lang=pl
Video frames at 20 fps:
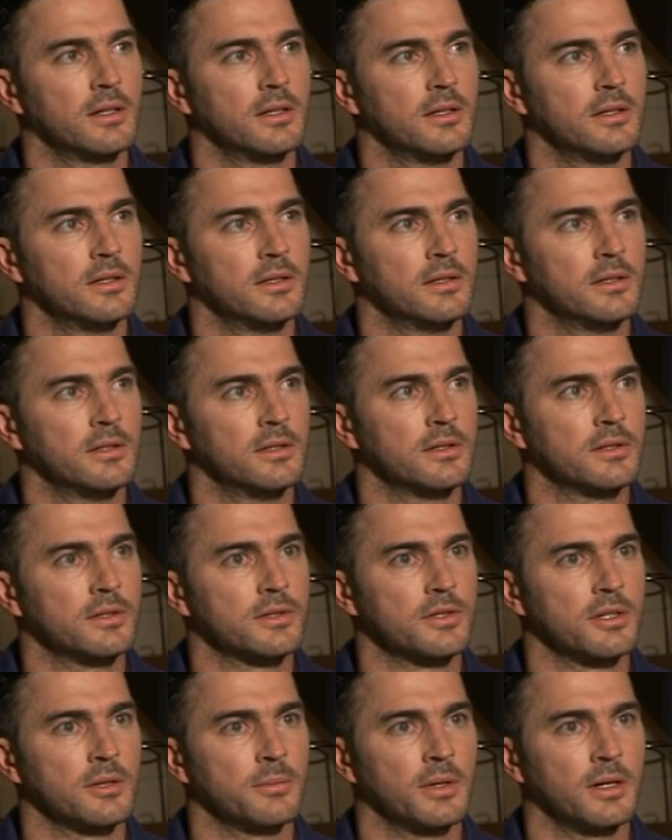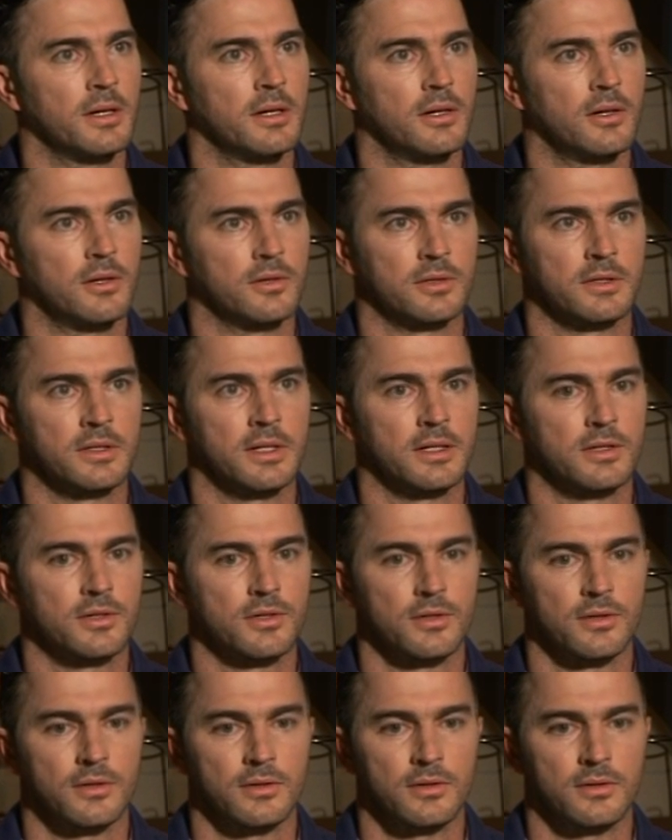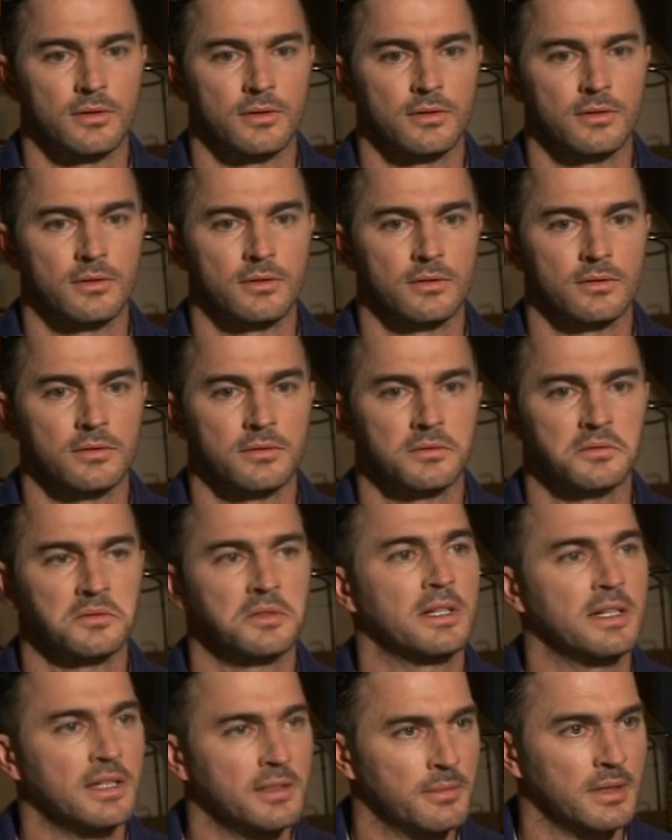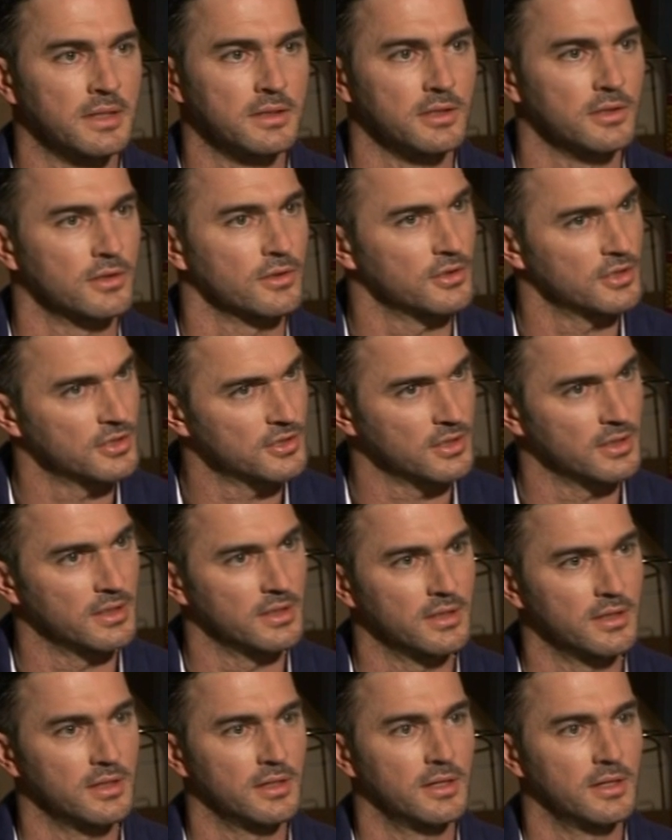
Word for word: e, trzeba oddać e, klimat i troszeczkę